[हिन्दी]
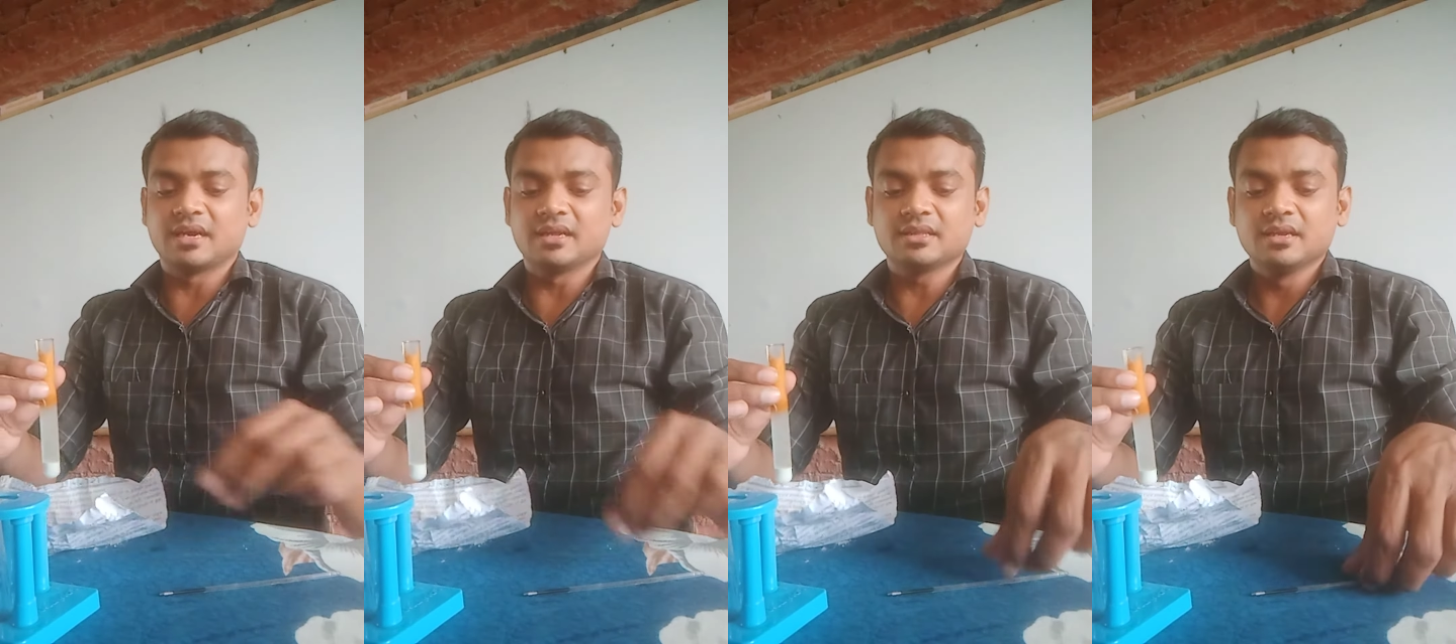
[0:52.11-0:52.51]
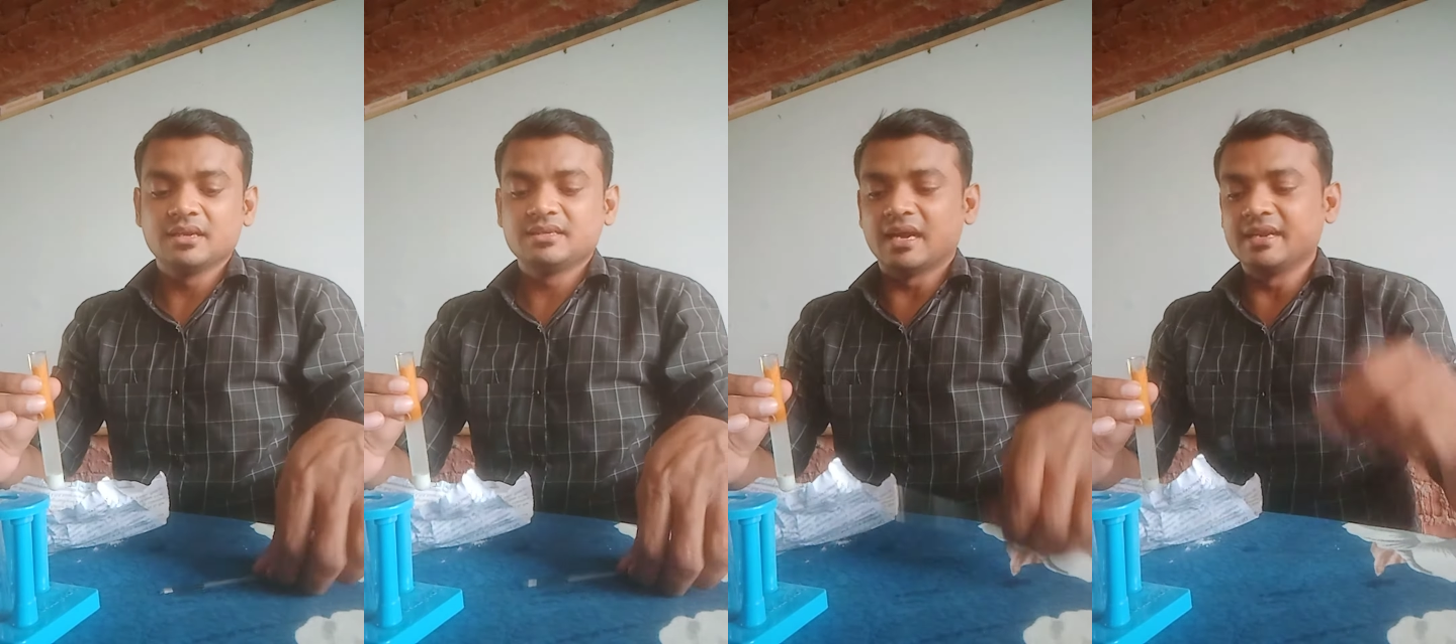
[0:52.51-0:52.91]

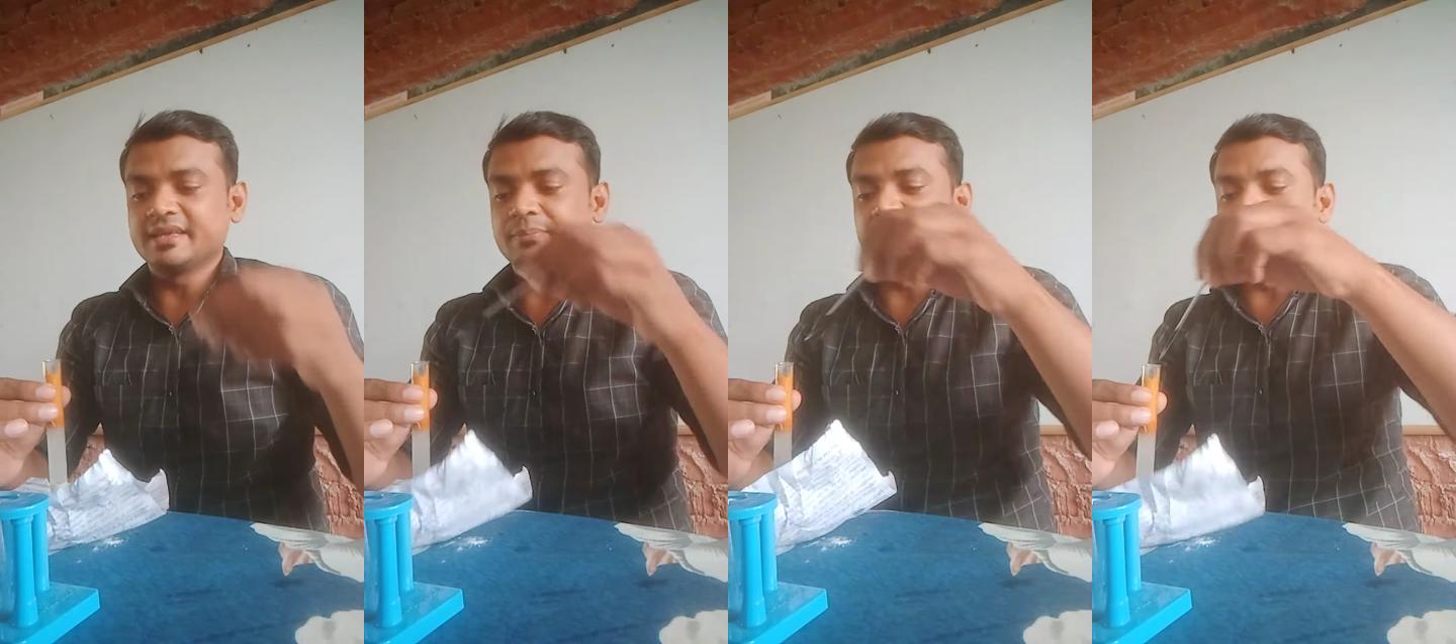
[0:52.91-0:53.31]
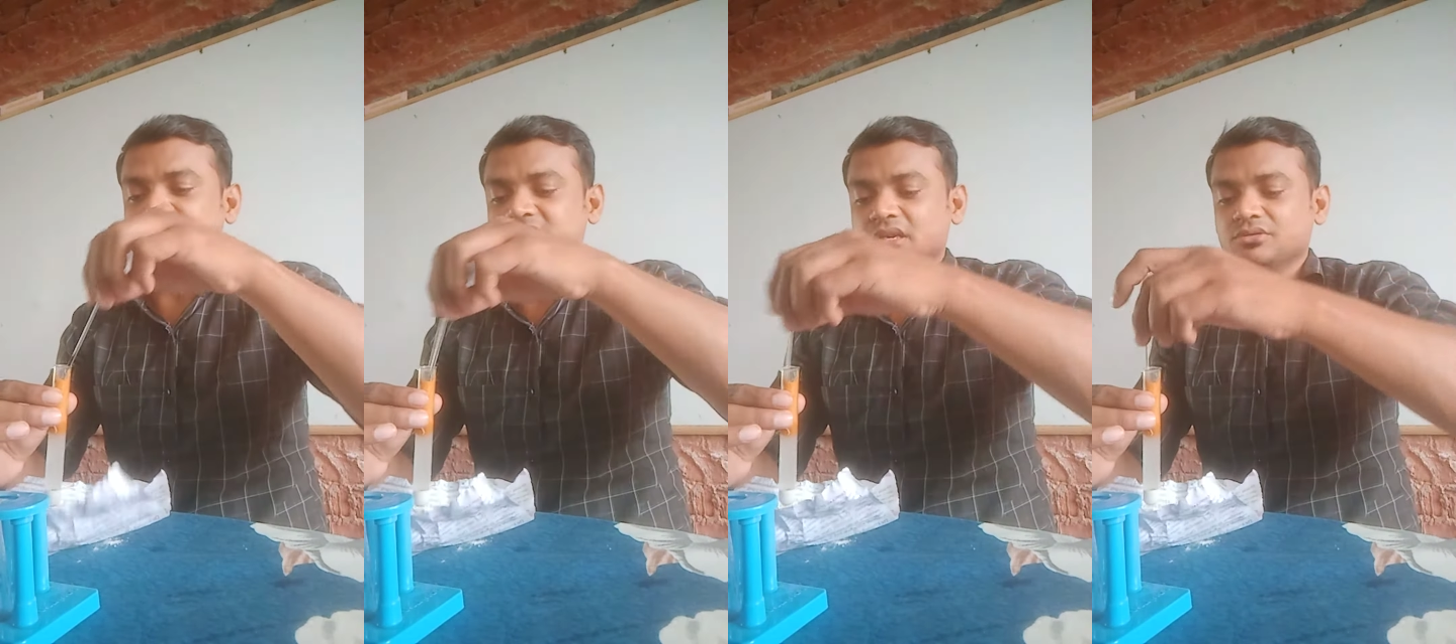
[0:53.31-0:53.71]
साथ यानी कि
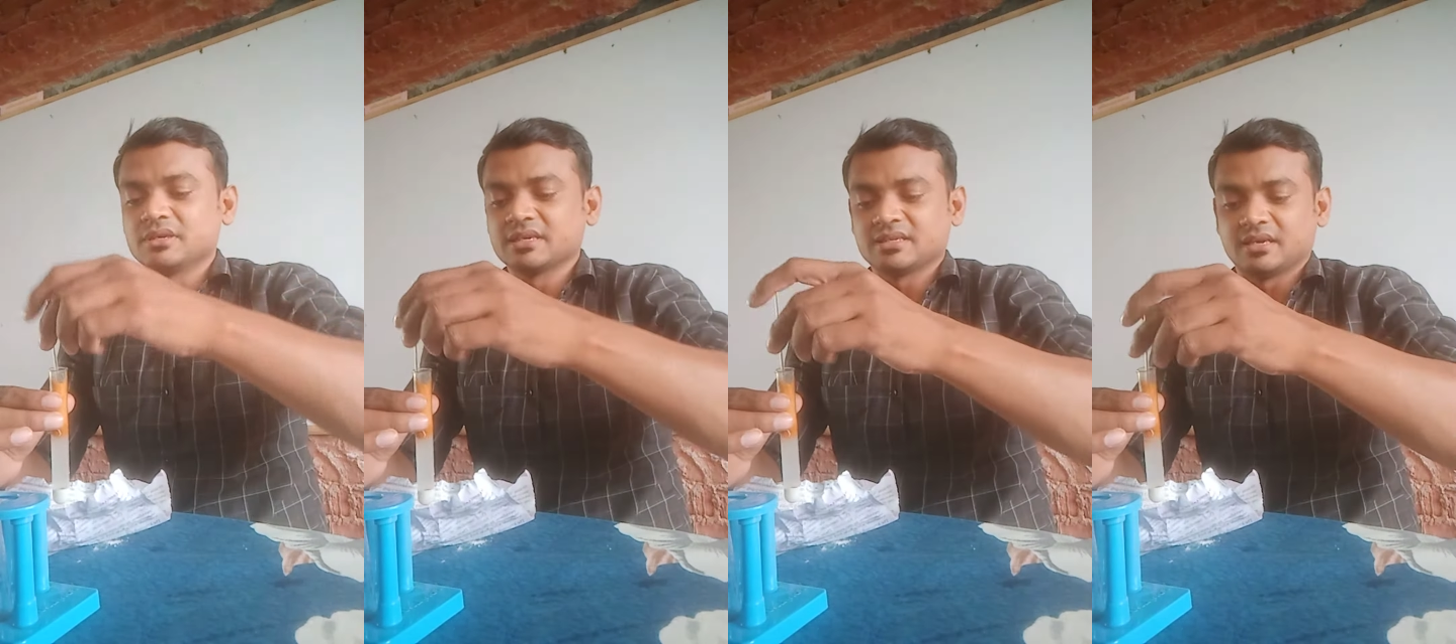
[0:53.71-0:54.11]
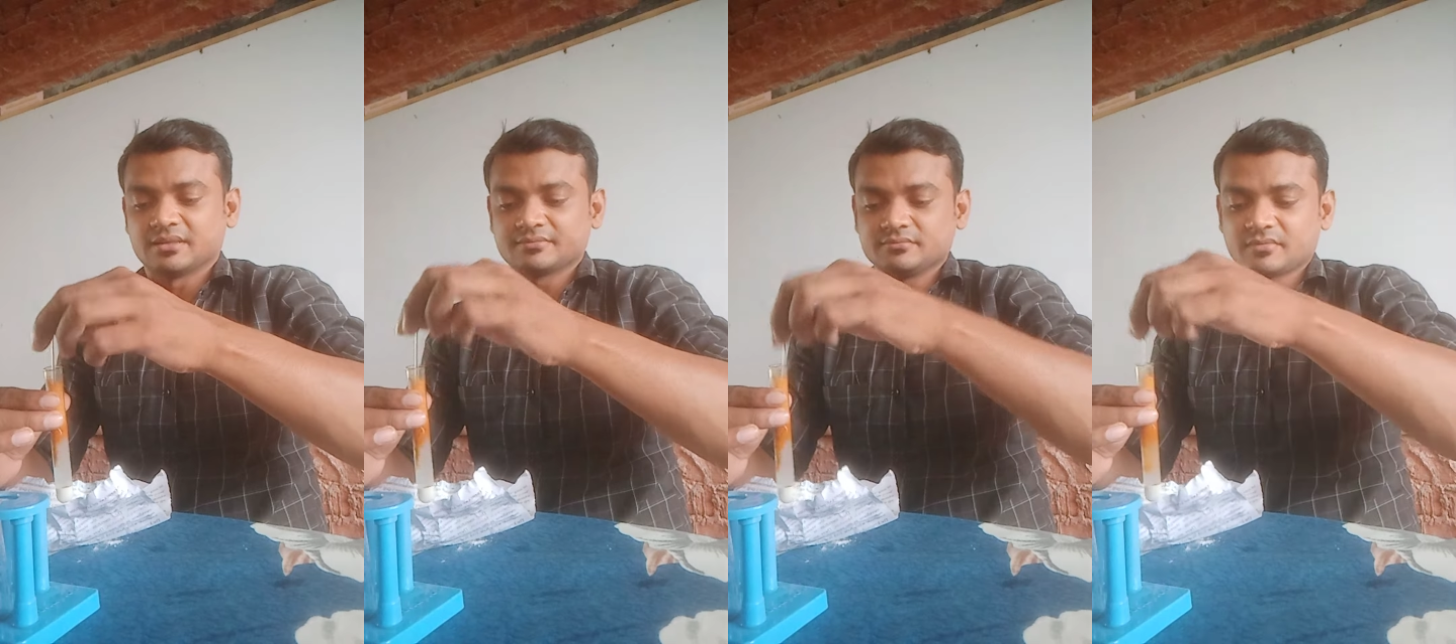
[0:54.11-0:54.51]
बेसिक सोल्यूशन के
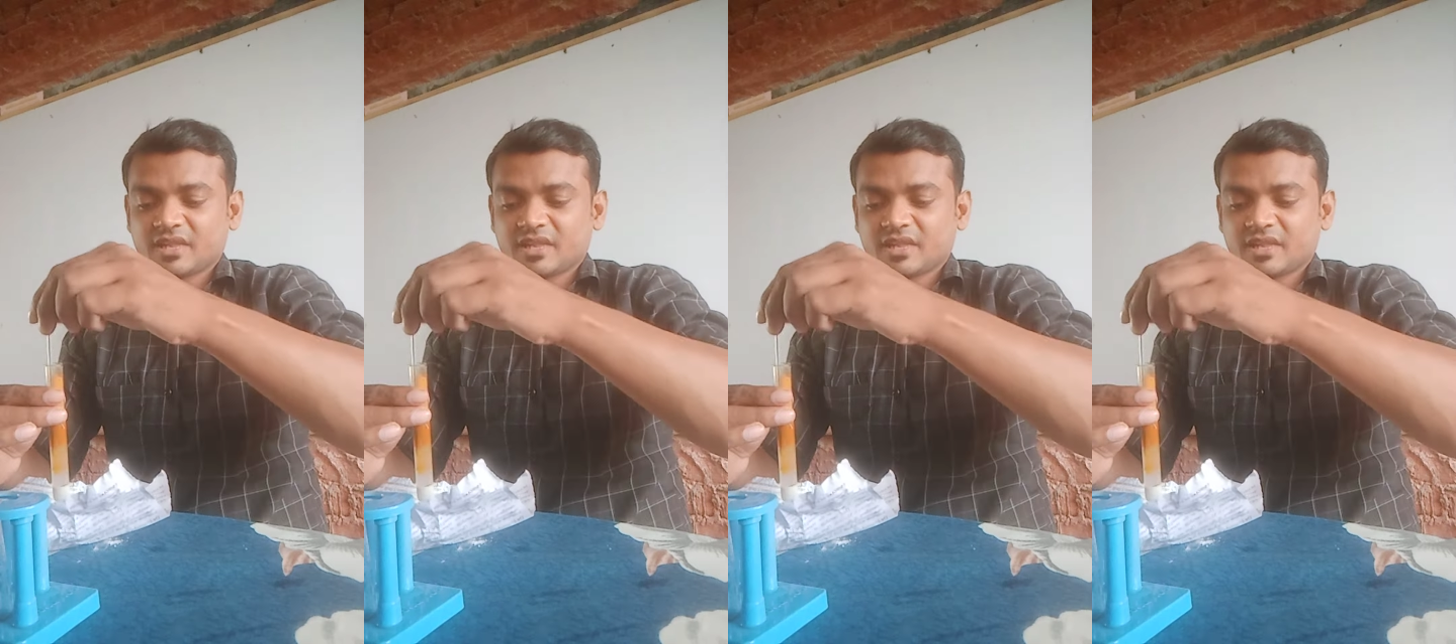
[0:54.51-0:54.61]
साथ